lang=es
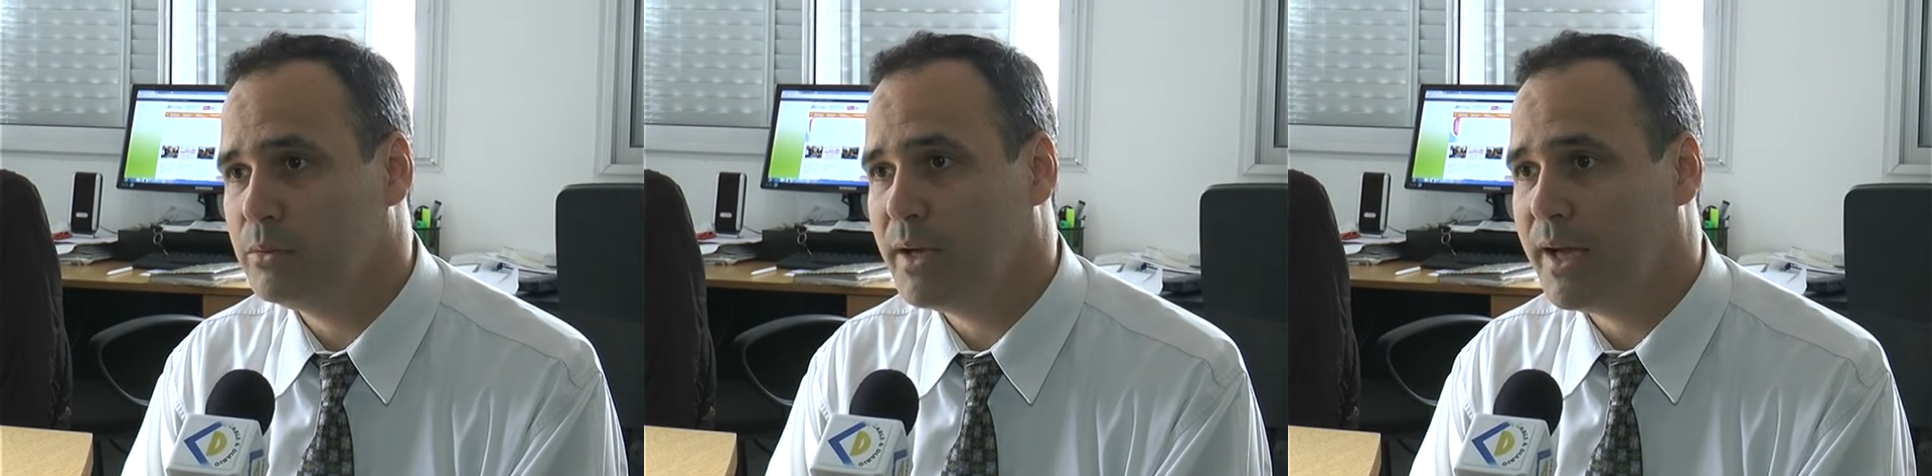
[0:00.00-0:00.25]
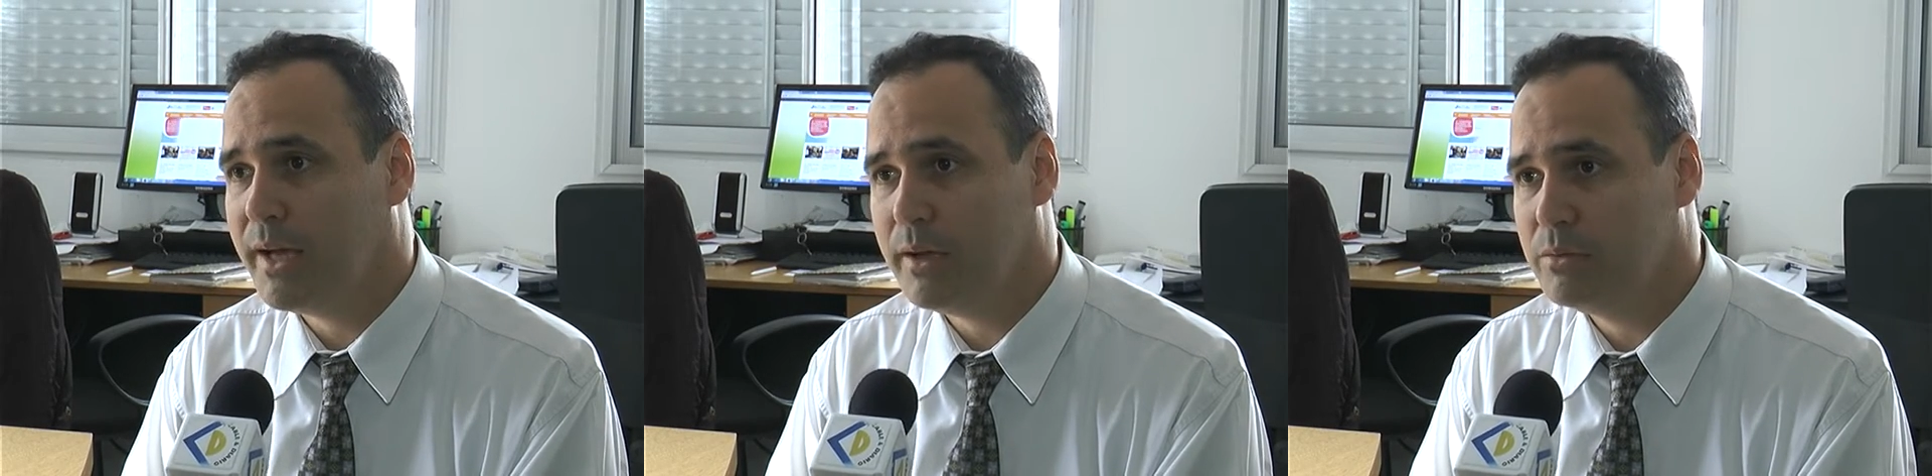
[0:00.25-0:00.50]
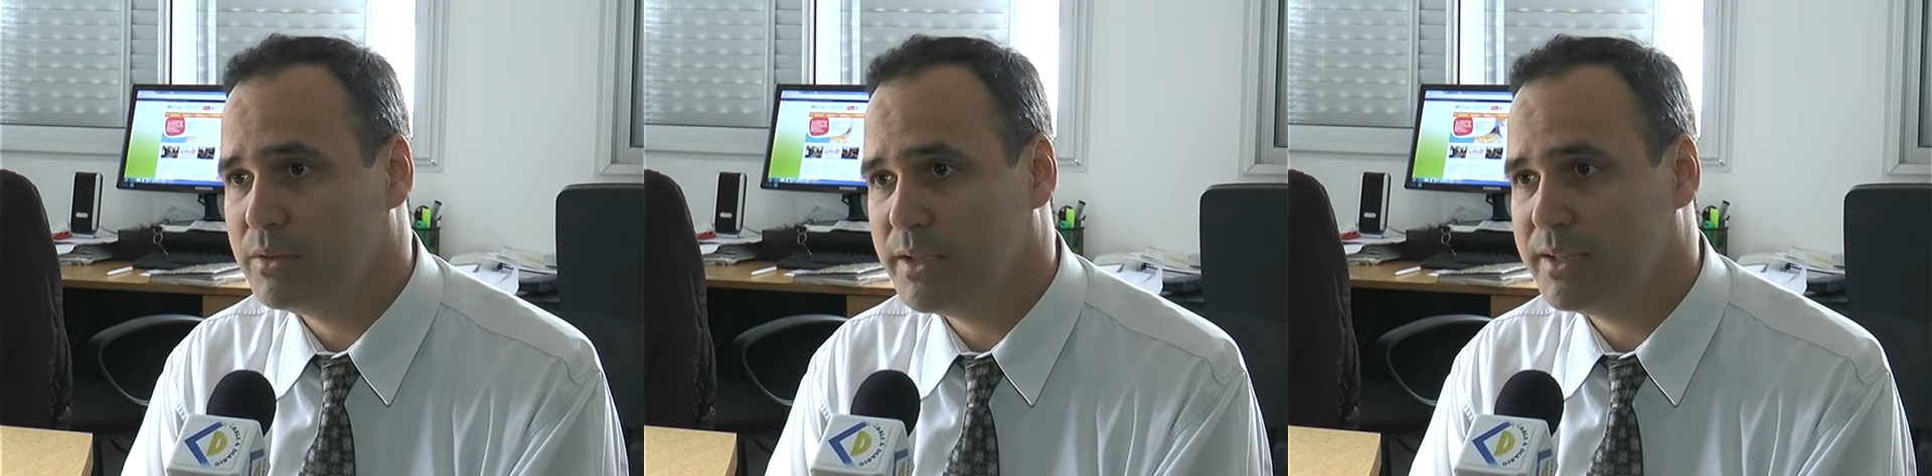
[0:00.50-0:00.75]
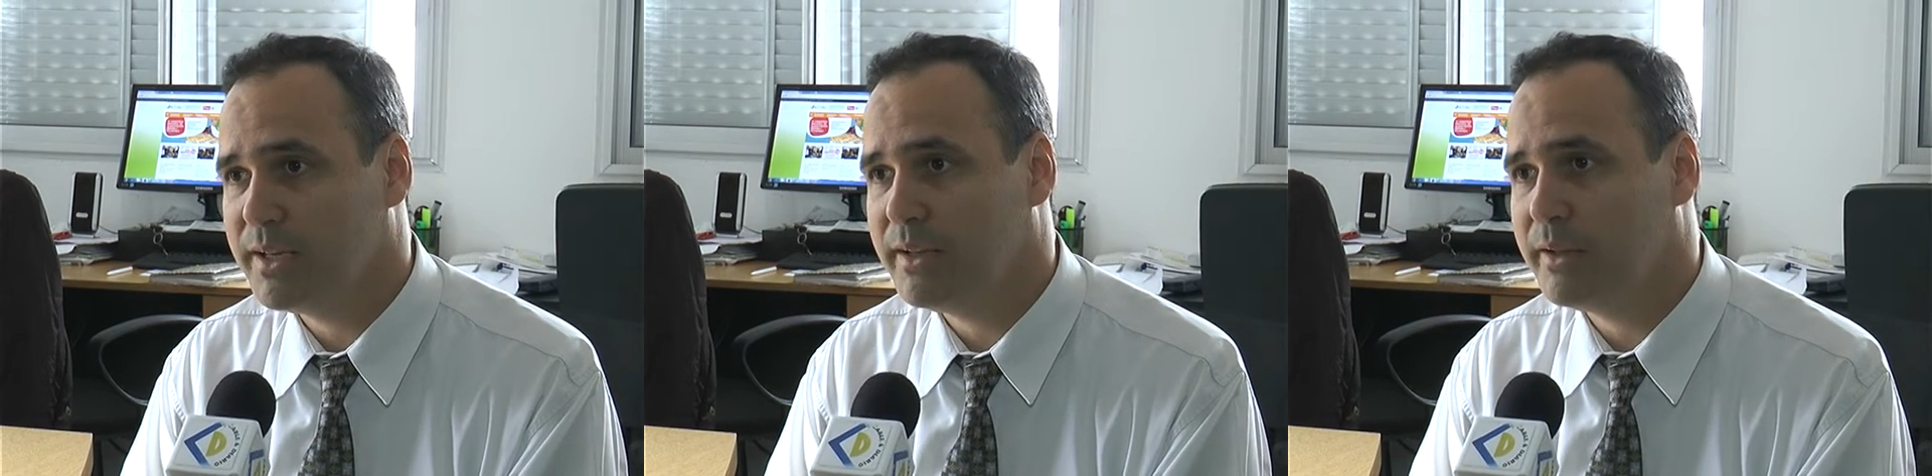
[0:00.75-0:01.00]
una caja, un
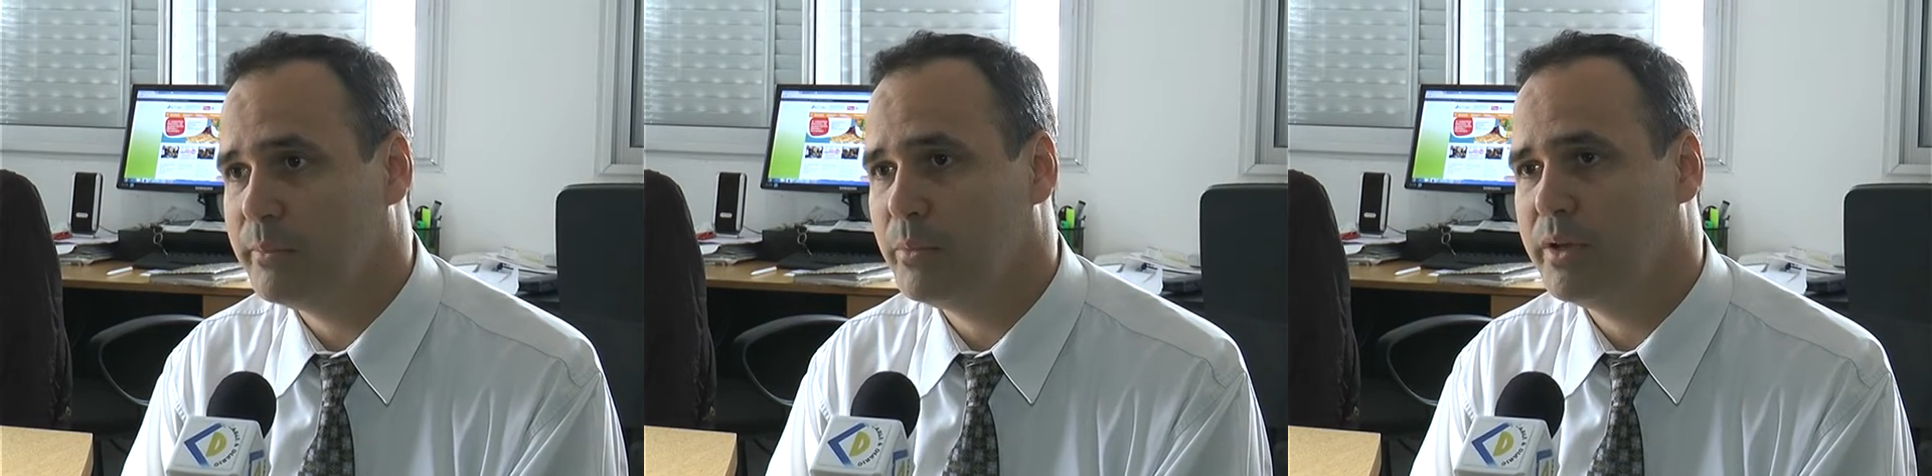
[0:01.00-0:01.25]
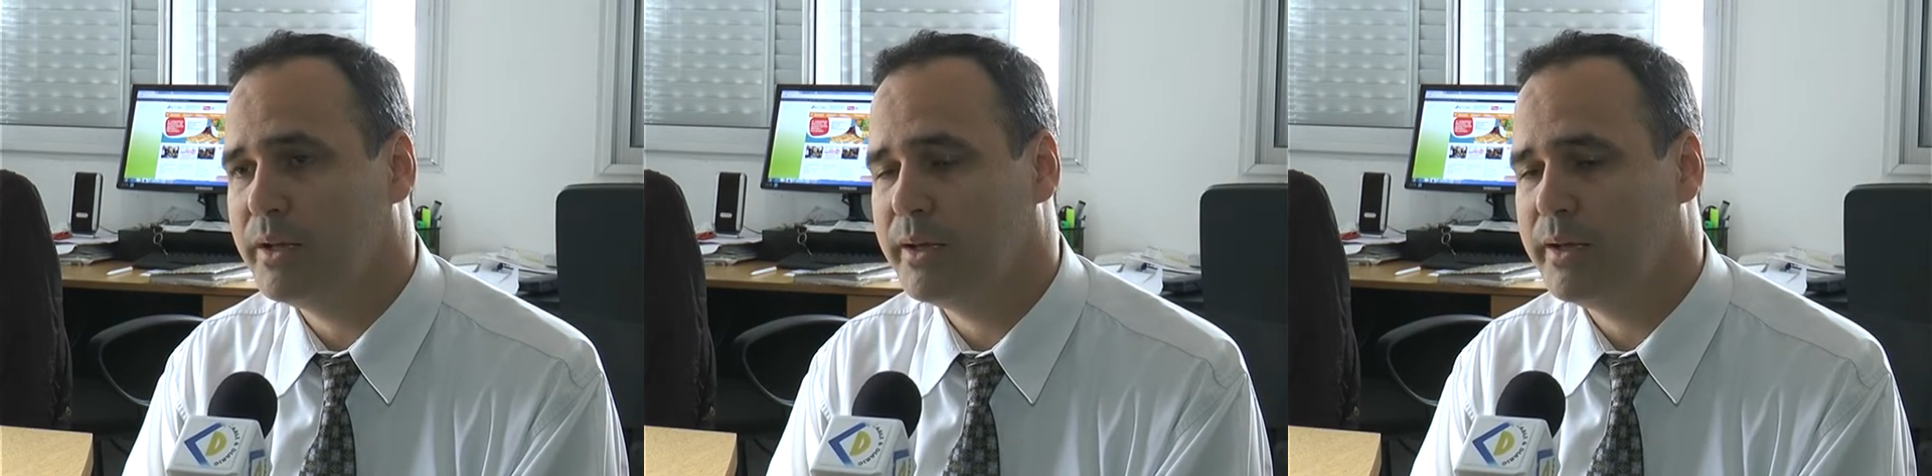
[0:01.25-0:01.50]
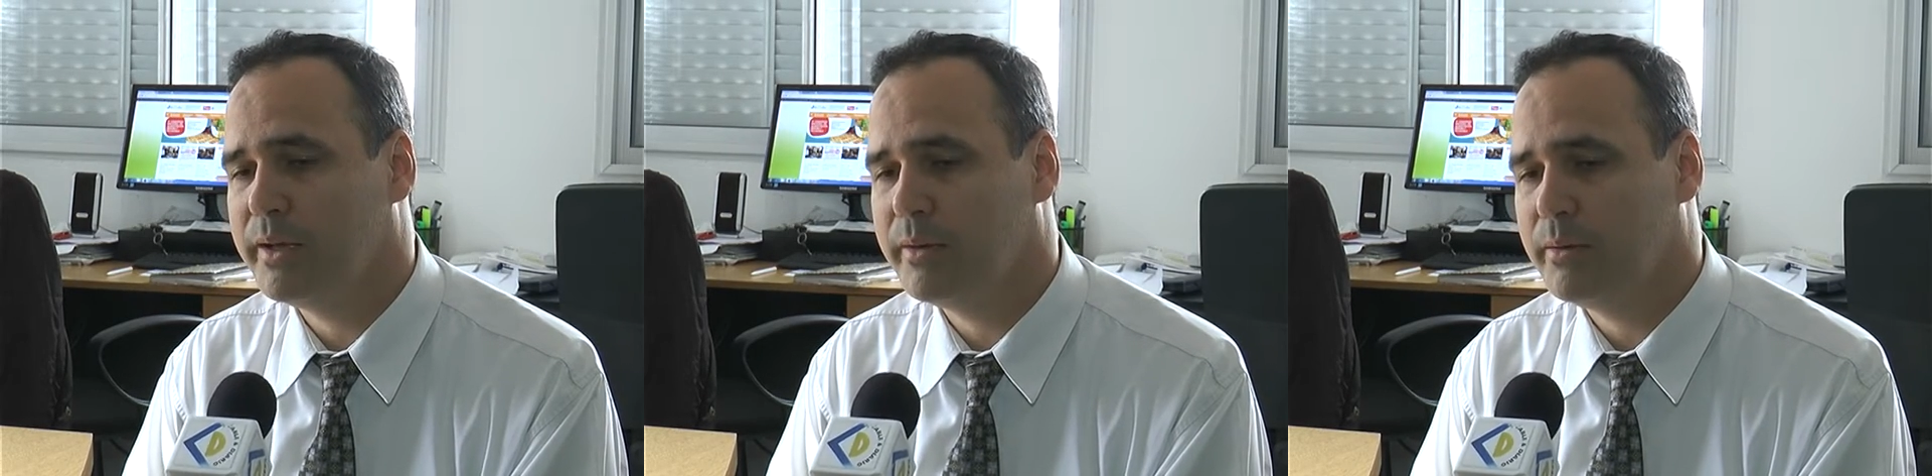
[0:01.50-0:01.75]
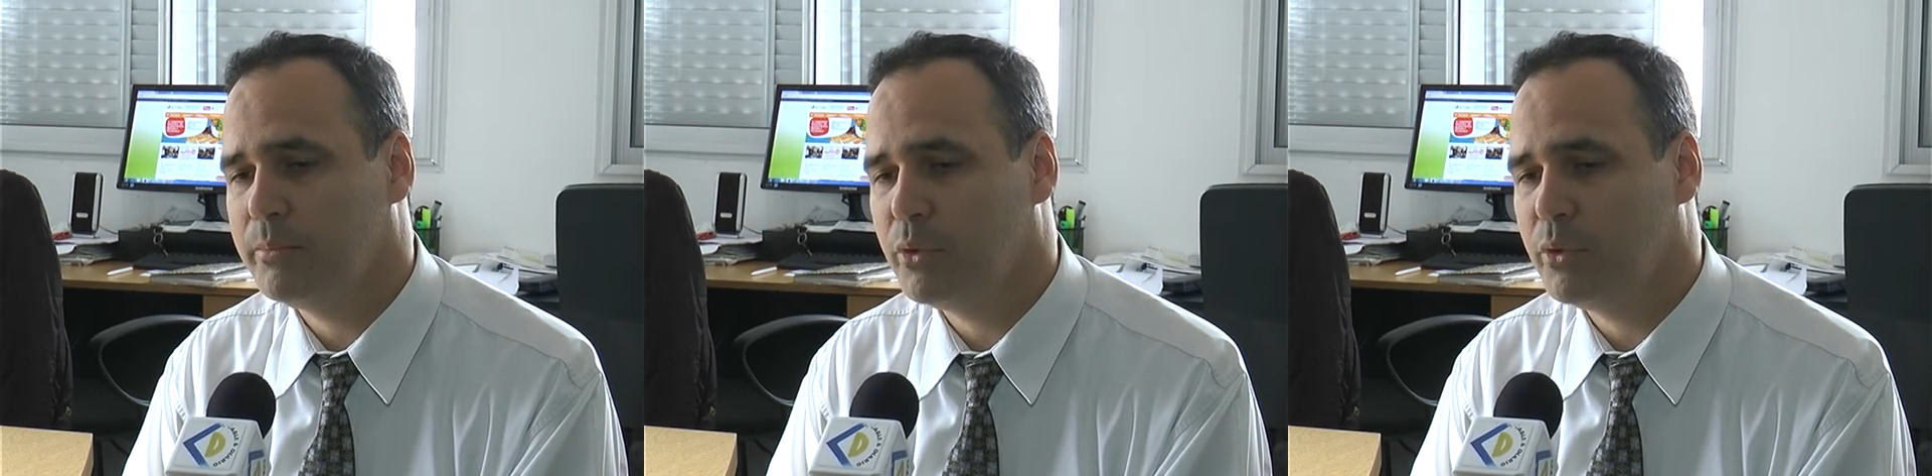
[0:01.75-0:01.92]
tetra de,